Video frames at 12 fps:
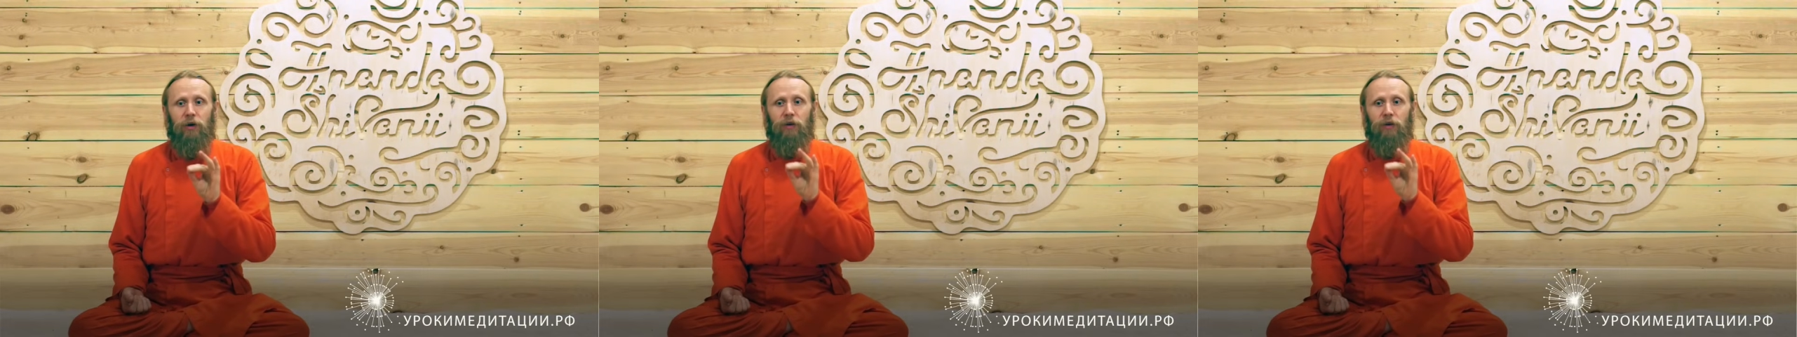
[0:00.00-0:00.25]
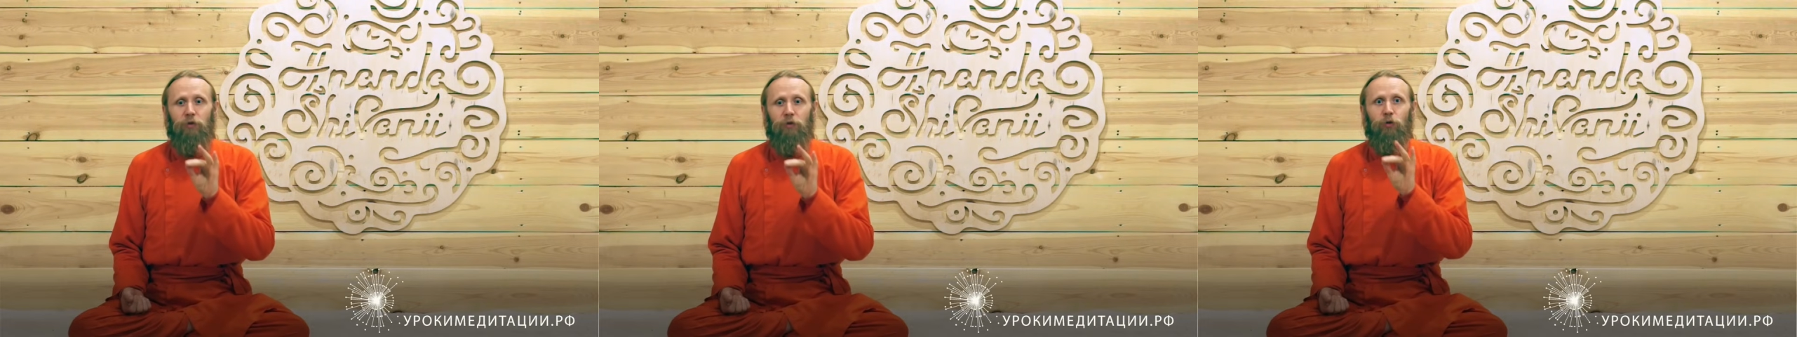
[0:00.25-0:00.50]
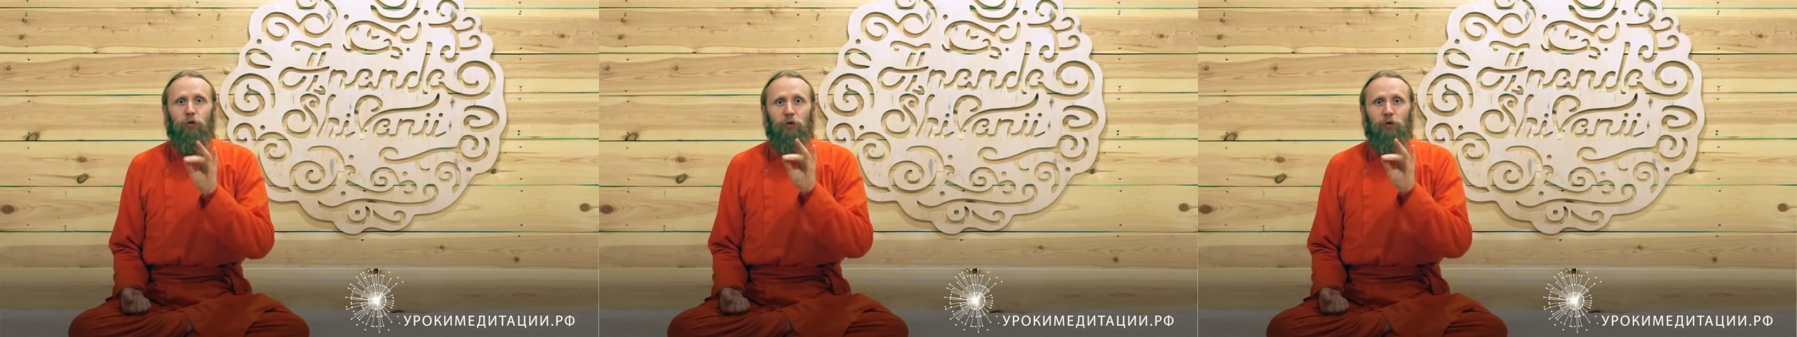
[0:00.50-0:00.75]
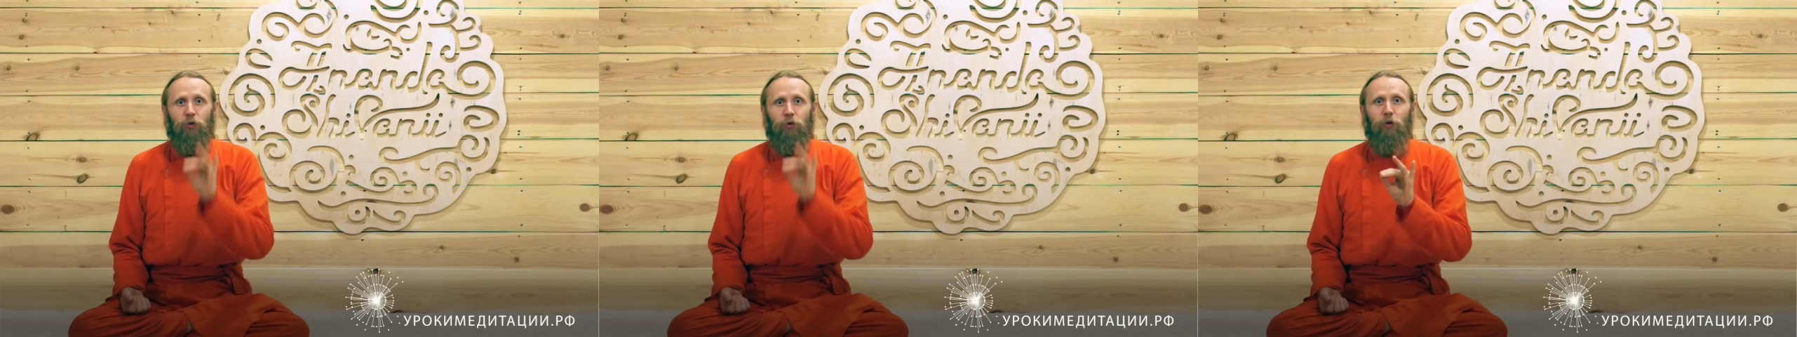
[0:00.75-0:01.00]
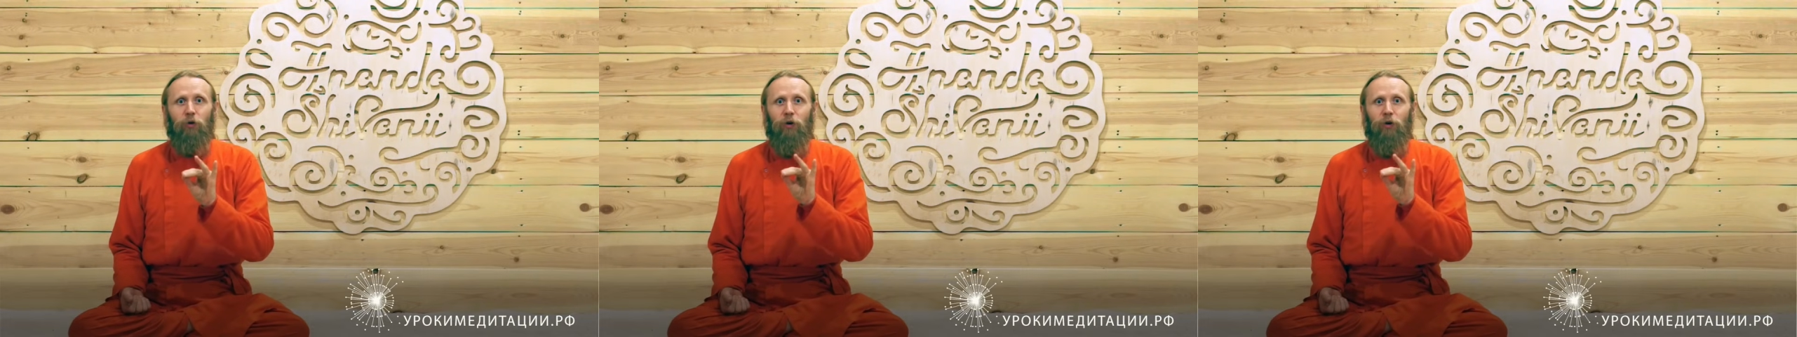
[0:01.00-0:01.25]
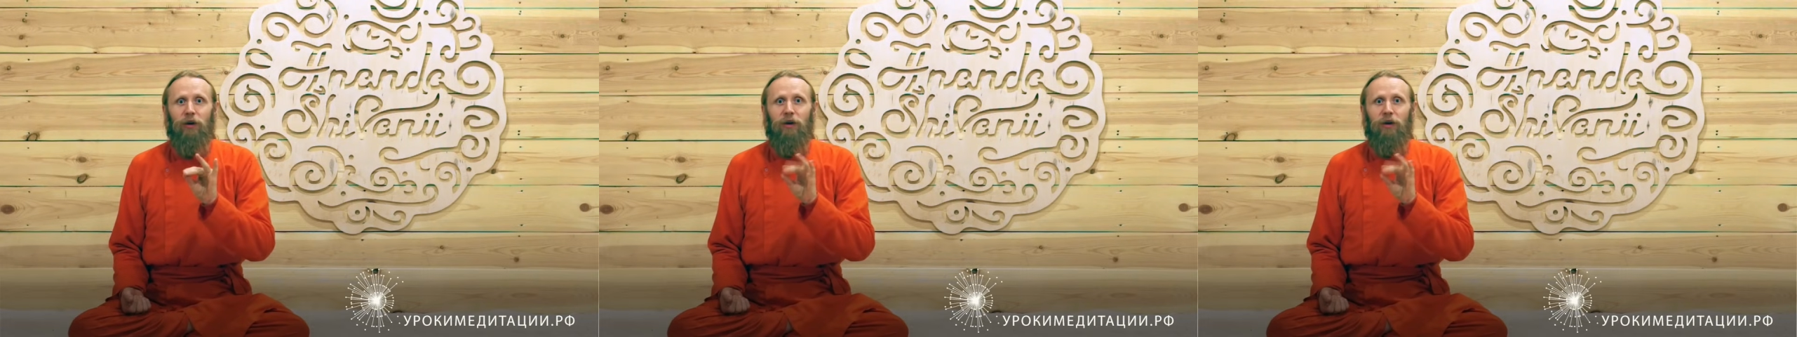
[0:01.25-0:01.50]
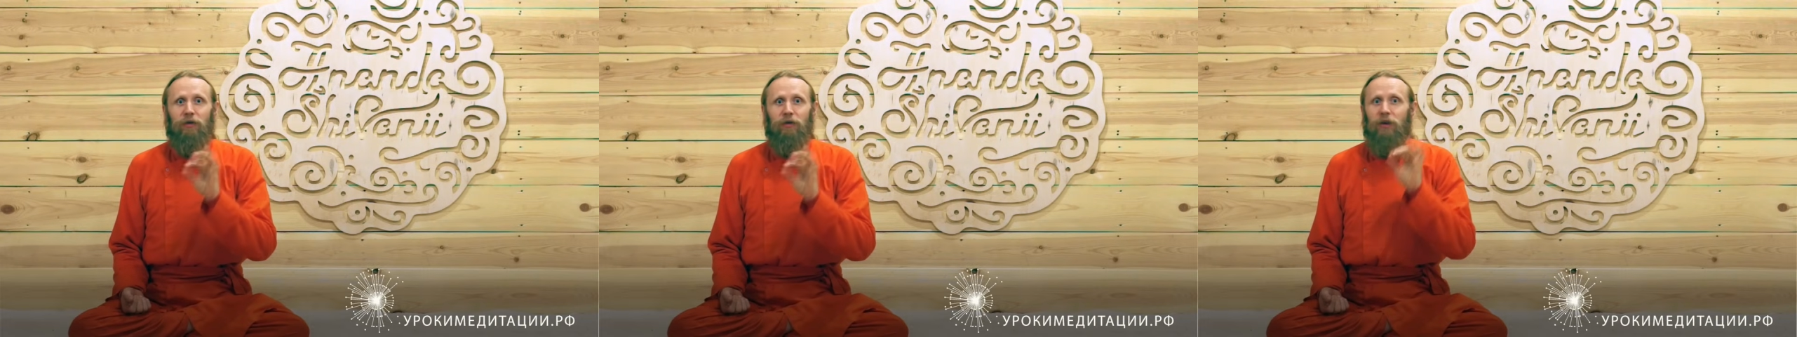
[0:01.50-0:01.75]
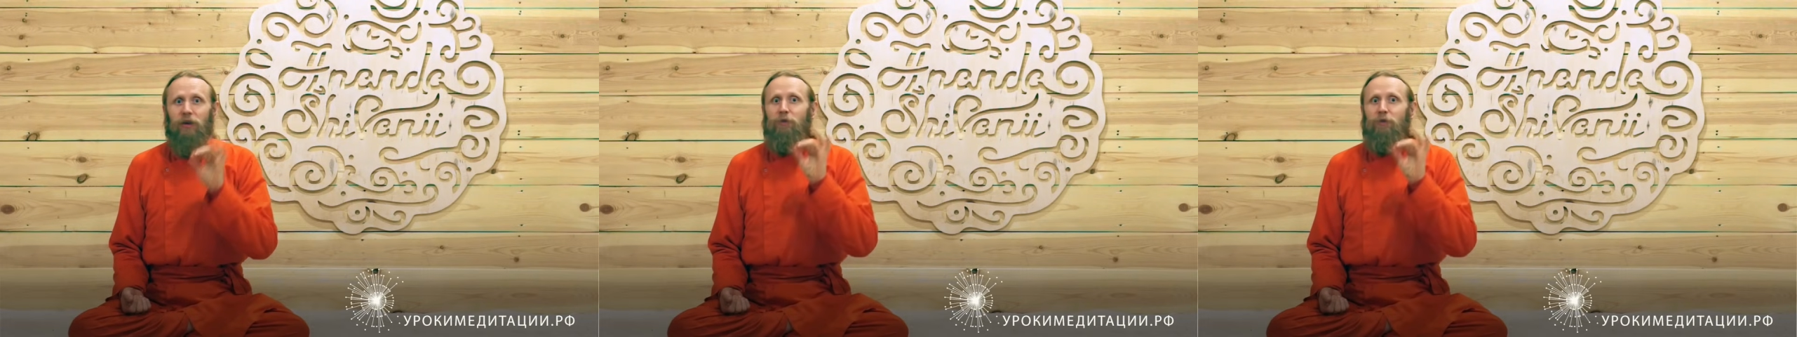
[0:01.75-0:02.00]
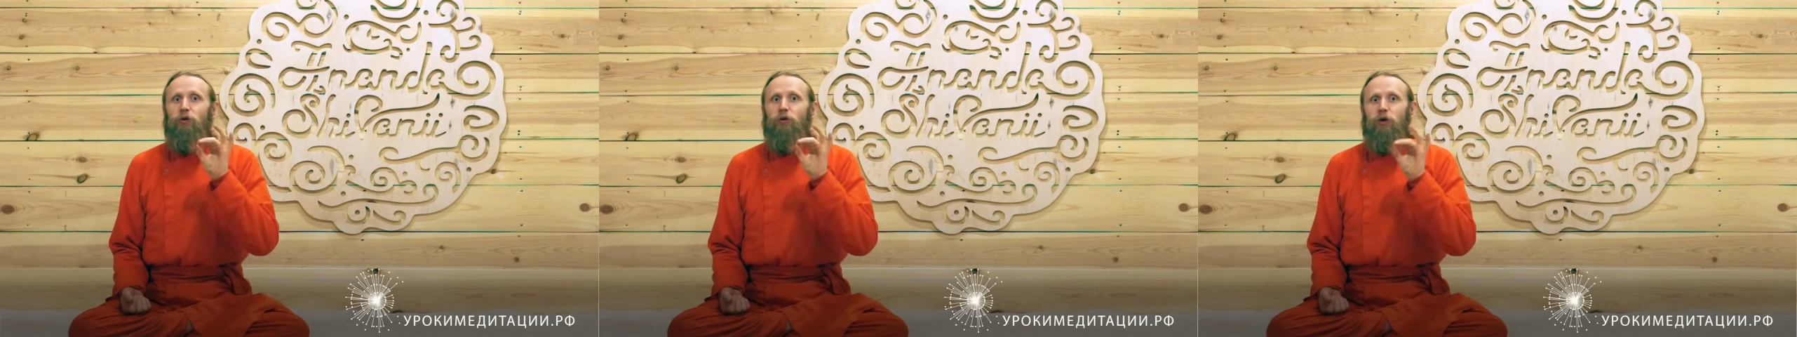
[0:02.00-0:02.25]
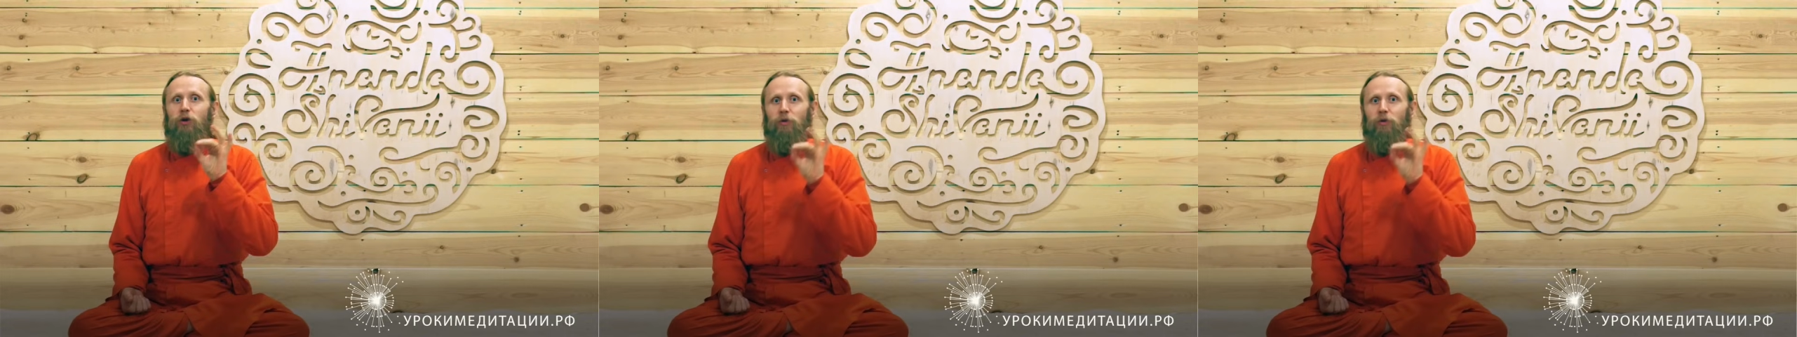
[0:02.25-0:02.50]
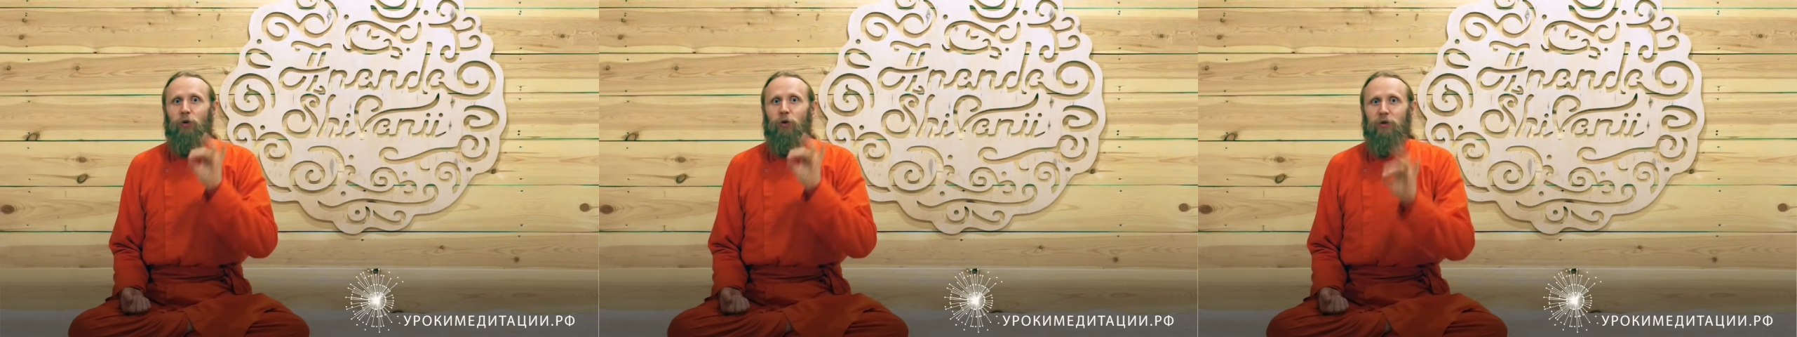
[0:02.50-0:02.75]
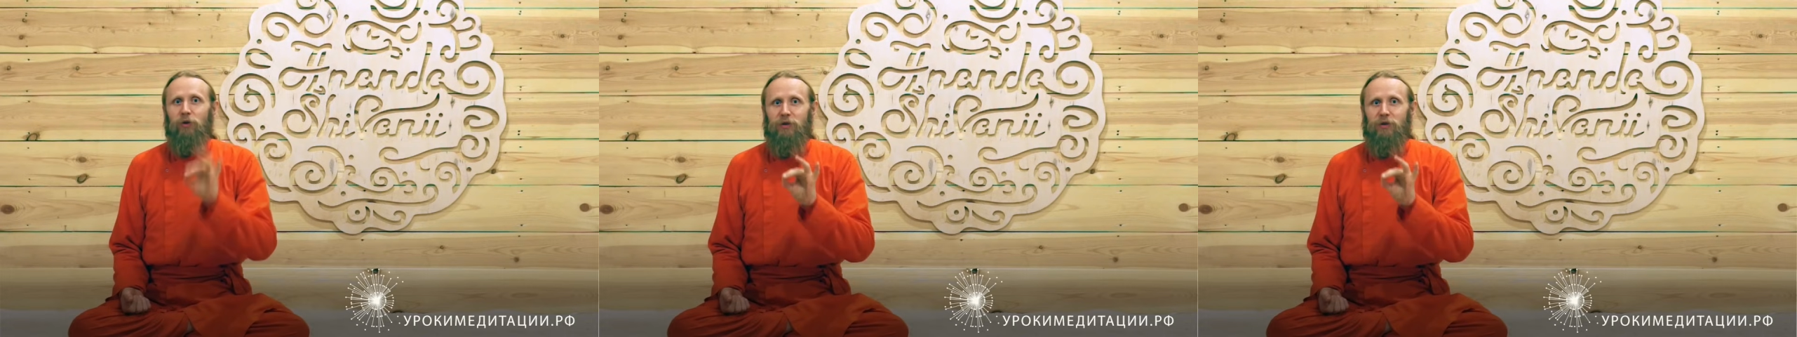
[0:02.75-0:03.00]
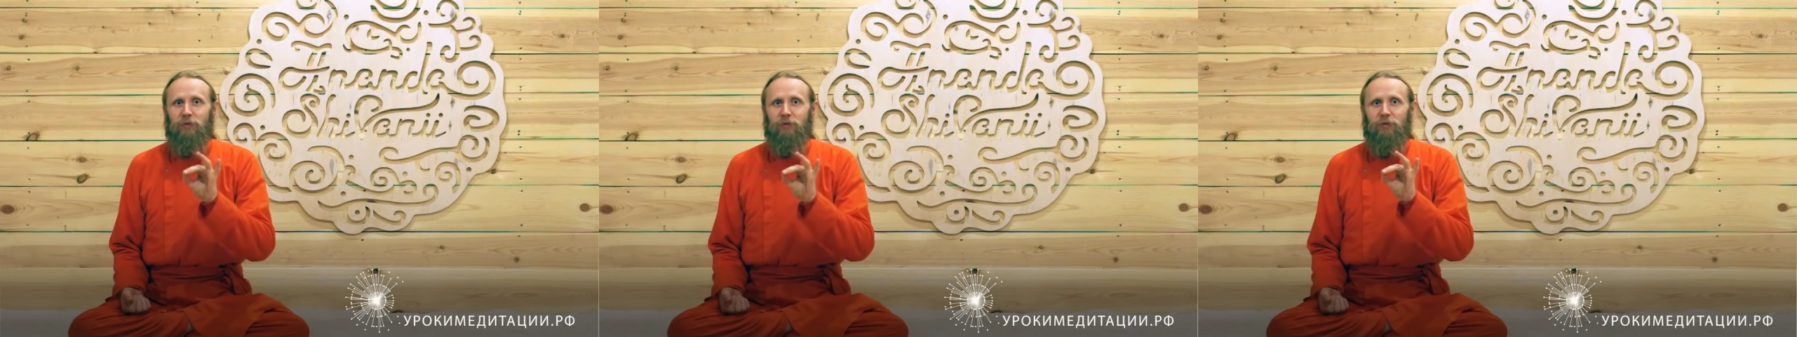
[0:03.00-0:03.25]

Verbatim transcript: и свою тревогу с этим внутренним голосом,